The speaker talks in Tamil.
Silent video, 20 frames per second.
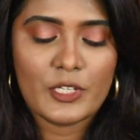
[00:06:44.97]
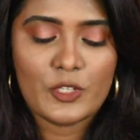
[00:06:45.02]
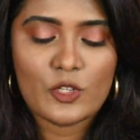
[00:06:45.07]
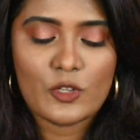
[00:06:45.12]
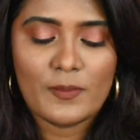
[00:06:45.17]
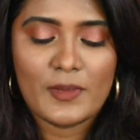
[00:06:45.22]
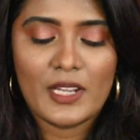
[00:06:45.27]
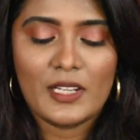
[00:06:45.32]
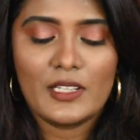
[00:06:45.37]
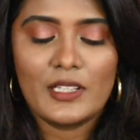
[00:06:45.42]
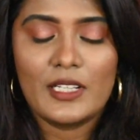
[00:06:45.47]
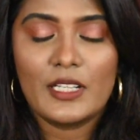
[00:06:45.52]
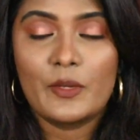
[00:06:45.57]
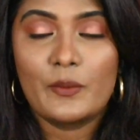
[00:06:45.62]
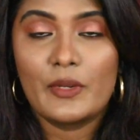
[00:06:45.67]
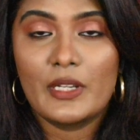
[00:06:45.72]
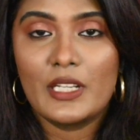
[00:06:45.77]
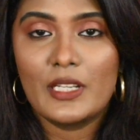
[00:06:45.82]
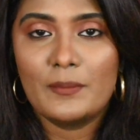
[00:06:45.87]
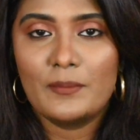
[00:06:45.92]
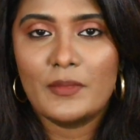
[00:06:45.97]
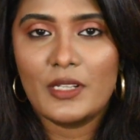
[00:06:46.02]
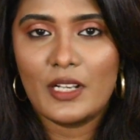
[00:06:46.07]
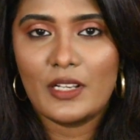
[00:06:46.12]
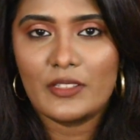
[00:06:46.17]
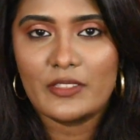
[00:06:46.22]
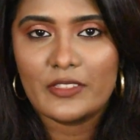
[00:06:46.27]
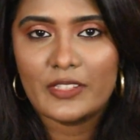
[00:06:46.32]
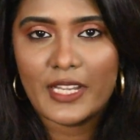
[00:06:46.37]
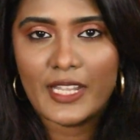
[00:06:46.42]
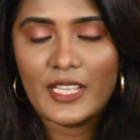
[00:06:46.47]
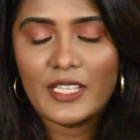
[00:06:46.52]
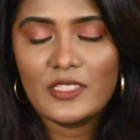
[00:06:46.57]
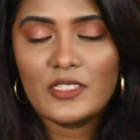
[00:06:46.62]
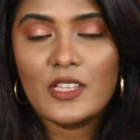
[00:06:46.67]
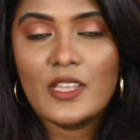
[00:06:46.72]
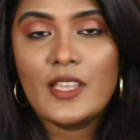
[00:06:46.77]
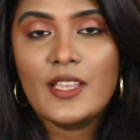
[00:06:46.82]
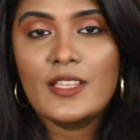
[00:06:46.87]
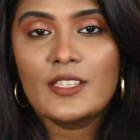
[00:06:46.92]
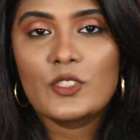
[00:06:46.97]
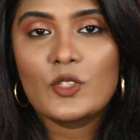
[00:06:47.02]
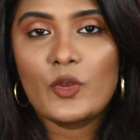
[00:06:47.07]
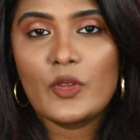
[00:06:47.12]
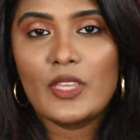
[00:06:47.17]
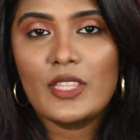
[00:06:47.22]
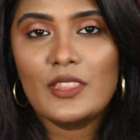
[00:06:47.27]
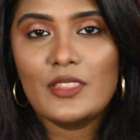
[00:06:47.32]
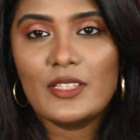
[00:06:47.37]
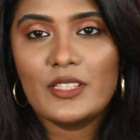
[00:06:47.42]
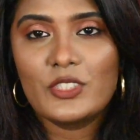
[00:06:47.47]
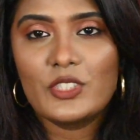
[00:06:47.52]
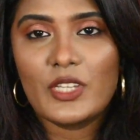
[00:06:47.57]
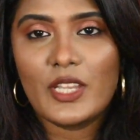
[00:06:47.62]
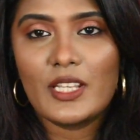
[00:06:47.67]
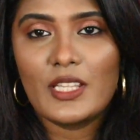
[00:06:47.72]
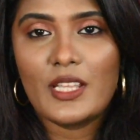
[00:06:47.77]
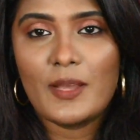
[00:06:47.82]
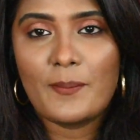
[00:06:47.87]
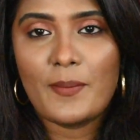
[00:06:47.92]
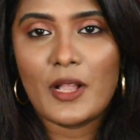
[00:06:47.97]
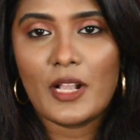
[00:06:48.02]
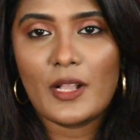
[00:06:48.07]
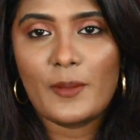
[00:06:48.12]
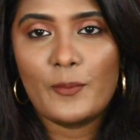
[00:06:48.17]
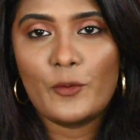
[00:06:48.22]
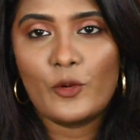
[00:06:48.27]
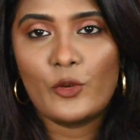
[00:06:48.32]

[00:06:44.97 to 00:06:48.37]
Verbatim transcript: ரெட்ரோமேட் லிக்விட் லிப் கலர் ரேஞ்ச் ஸோ இந்த ஷேட் தான் பார்க்க